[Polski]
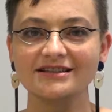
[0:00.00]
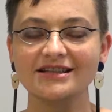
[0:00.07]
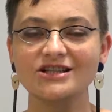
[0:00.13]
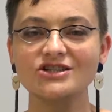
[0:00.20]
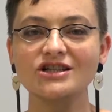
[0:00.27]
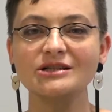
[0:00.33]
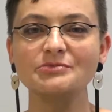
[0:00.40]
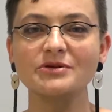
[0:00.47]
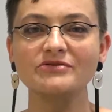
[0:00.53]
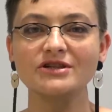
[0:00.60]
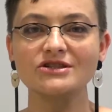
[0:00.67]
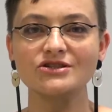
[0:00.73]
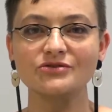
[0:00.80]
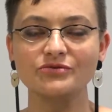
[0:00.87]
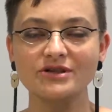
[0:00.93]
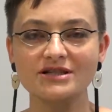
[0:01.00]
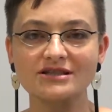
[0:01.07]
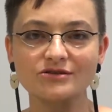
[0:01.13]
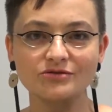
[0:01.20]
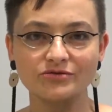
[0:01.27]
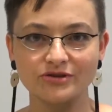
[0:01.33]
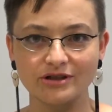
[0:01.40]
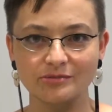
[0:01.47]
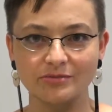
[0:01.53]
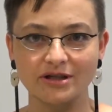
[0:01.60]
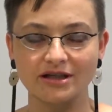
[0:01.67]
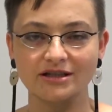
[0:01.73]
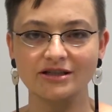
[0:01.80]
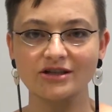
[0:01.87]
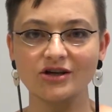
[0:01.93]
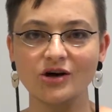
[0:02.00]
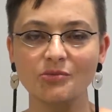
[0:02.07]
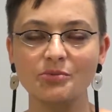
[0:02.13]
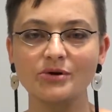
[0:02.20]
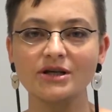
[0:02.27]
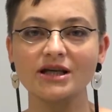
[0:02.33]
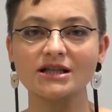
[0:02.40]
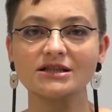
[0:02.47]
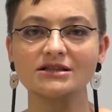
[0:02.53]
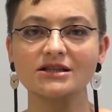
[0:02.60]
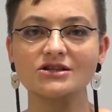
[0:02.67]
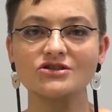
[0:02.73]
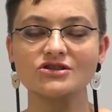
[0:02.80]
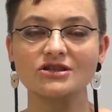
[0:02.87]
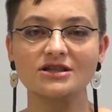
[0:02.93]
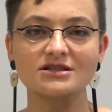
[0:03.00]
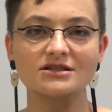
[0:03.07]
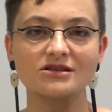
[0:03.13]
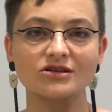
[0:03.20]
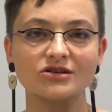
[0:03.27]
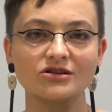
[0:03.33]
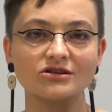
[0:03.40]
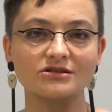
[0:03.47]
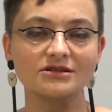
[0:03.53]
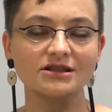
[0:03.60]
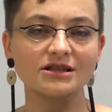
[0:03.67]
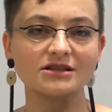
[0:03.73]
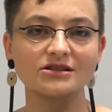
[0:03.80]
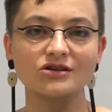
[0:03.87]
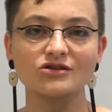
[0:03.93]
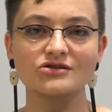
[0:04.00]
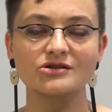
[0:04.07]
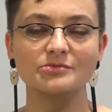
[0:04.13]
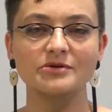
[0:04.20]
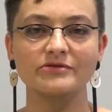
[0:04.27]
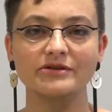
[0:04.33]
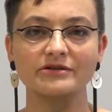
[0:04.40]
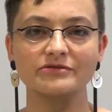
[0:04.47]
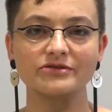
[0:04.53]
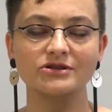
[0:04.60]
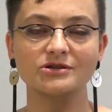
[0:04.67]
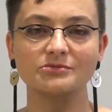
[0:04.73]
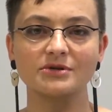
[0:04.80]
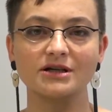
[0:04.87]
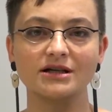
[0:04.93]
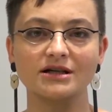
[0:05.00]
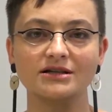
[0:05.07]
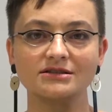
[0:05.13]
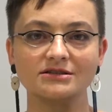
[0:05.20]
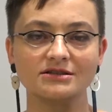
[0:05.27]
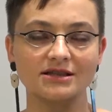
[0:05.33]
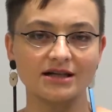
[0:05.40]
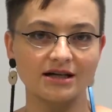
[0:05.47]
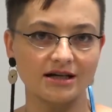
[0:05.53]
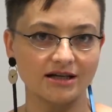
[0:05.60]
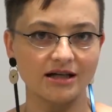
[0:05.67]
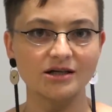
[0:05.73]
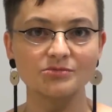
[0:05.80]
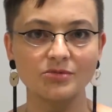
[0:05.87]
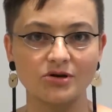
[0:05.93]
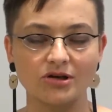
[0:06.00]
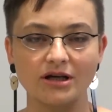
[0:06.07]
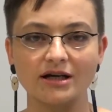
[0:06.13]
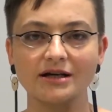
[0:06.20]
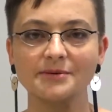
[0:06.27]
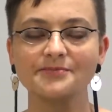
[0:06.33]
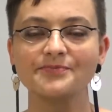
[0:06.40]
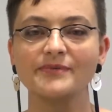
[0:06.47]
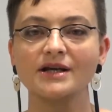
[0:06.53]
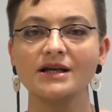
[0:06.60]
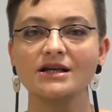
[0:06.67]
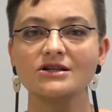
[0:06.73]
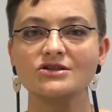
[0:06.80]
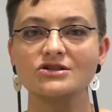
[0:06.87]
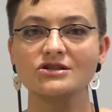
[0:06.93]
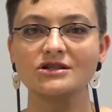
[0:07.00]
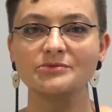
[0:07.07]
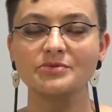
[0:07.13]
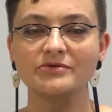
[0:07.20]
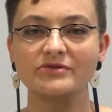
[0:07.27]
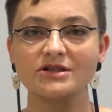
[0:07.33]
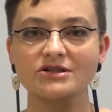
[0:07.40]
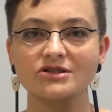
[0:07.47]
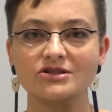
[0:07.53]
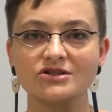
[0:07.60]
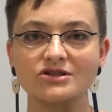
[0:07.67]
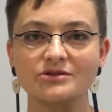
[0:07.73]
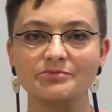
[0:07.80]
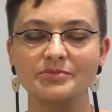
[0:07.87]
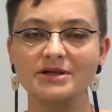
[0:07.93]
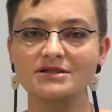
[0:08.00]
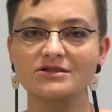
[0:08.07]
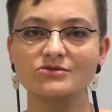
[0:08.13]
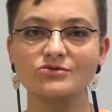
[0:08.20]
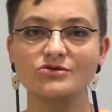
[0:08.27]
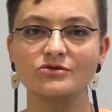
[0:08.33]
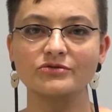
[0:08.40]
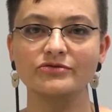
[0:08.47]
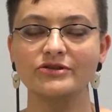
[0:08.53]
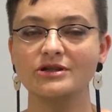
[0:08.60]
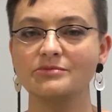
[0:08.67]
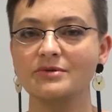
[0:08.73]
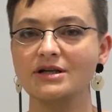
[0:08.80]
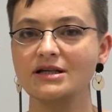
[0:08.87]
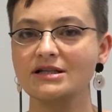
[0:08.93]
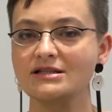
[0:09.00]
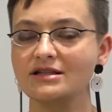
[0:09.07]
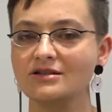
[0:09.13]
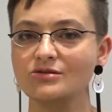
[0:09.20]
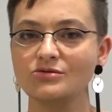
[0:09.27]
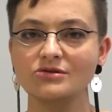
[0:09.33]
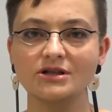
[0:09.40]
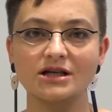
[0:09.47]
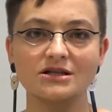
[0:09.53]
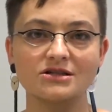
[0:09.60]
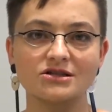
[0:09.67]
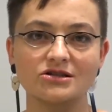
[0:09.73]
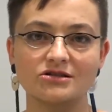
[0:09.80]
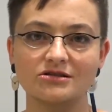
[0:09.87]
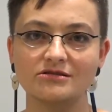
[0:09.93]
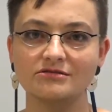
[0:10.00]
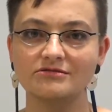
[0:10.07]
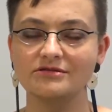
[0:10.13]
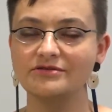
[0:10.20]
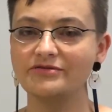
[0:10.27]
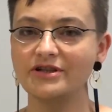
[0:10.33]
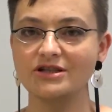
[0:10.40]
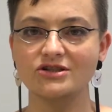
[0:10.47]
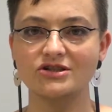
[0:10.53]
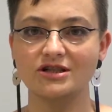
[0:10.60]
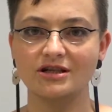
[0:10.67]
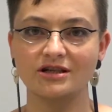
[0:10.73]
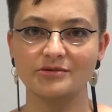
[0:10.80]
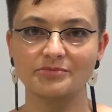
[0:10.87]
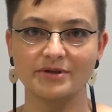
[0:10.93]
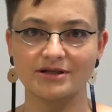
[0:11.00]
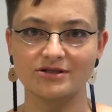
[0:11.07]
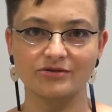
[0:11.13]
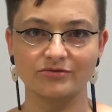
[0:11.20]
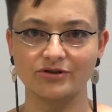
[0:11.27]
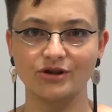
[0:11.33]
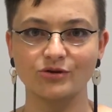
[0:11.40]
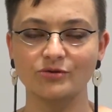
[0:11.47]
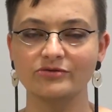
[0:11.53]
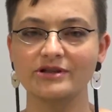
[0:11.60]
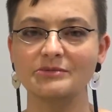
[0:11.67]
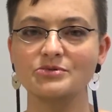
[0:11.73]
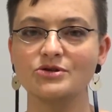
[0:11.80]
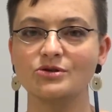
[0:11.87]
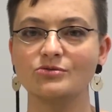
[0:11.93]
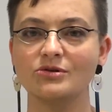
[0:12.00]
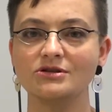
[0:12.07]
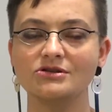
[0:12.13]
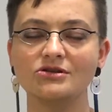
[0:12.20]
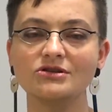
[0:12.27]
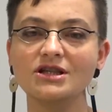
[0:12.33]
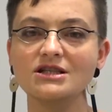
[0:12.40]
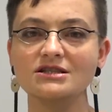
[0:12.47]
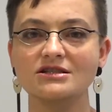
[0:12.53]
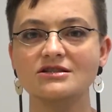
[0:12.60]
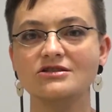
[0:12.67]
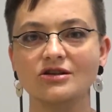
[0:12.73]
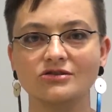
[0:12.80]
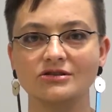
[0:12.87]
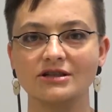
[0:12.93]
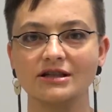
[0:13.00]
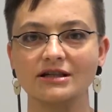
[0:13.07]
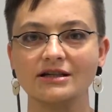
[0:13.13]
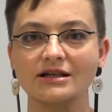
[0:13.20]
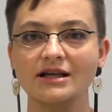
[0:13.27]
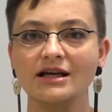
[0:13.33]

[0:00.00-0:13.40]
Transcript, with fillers: Jeżeli prowadzisz własną firmę i obojętnie, czy jest to jednoosobowa firma taka jak moja, czy prowadzisz bardzo dużą firmę i zatrudniasz 200 pracowników na przykład, to nie jest istotne.